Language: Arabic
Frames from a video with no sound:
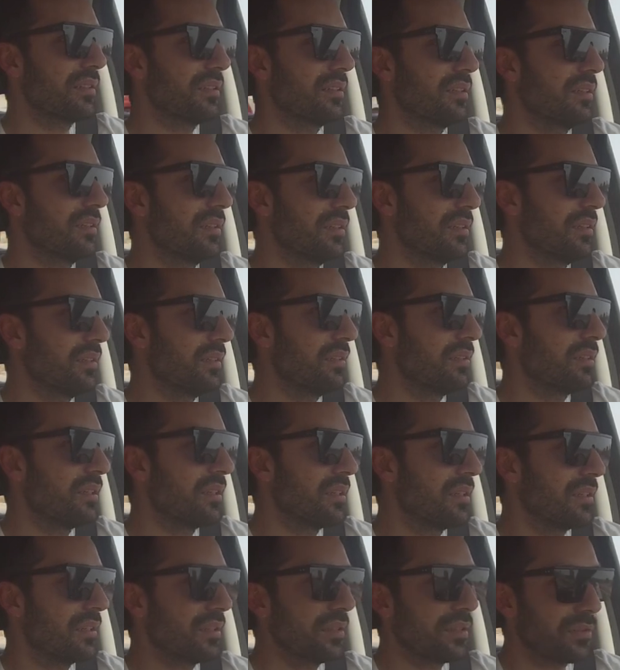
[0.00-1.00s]
آه،
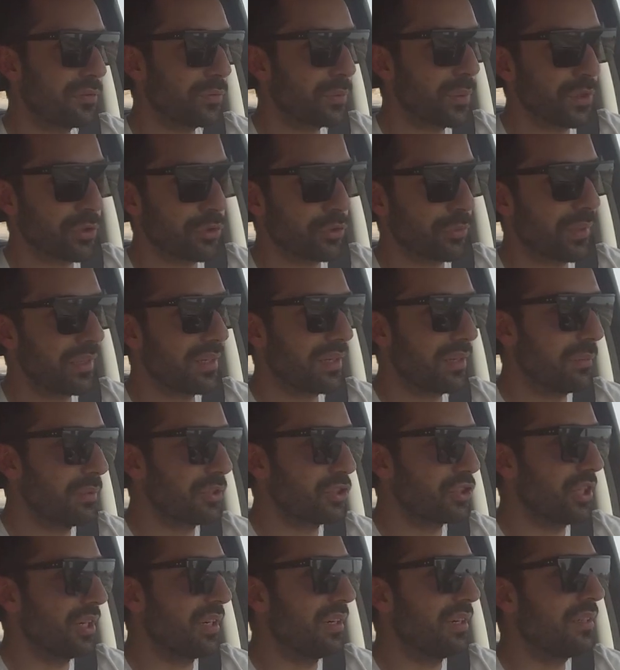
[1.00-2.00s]
سواقته منا
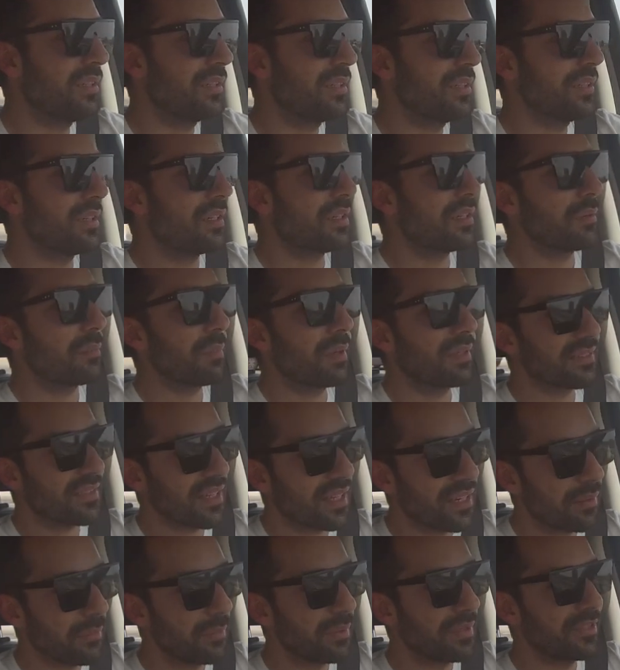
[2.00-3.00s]
بشعه بس
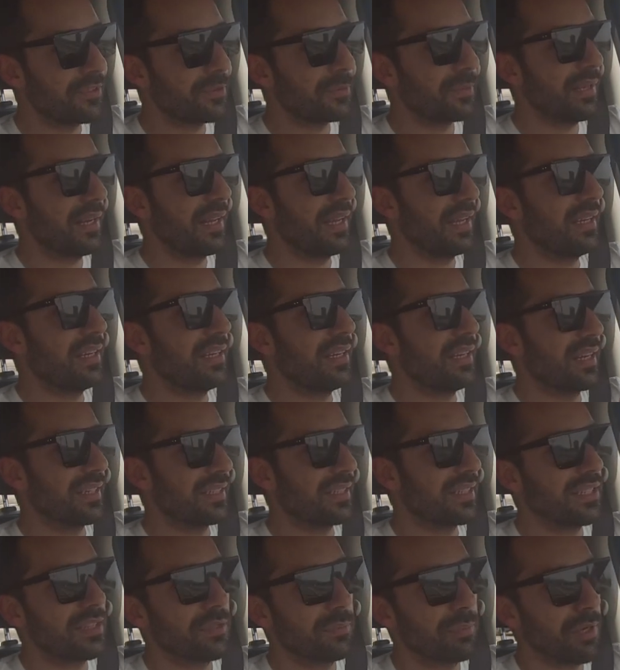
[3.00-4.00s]
انا بالنسبه لإلي
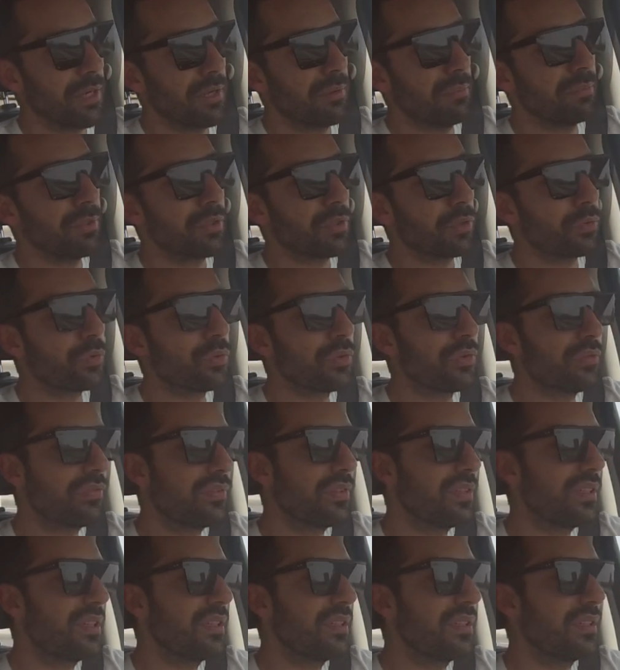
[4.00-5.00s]
اكيد بحب يكون
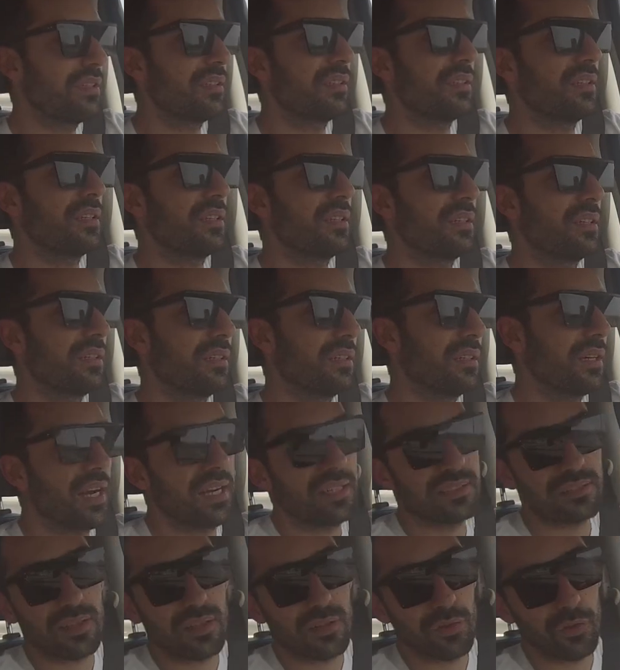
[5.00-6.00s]
في
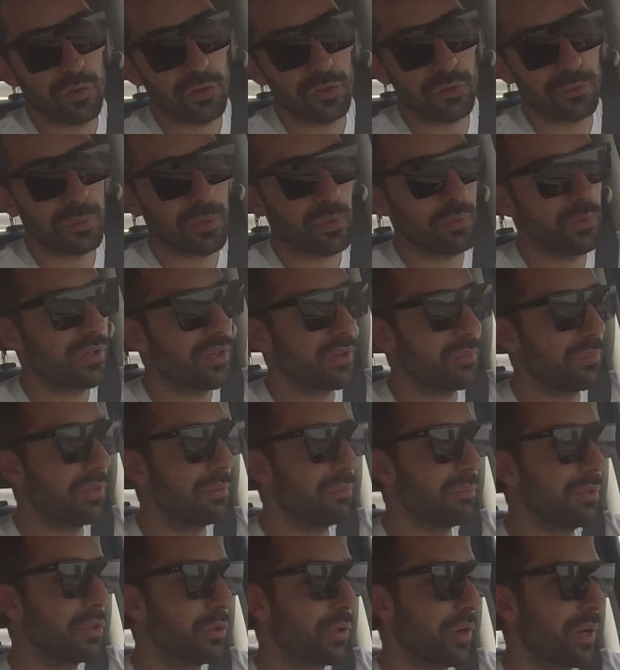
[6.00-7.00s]
اكثر هورس باور من
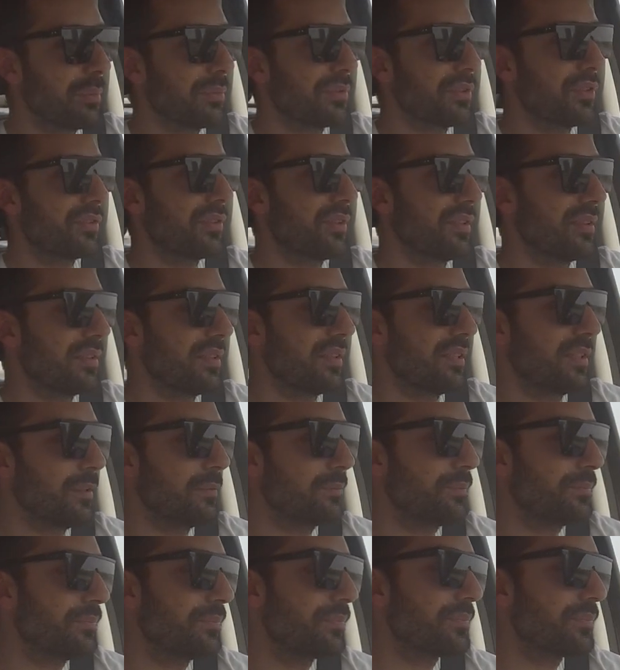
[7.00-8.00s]
165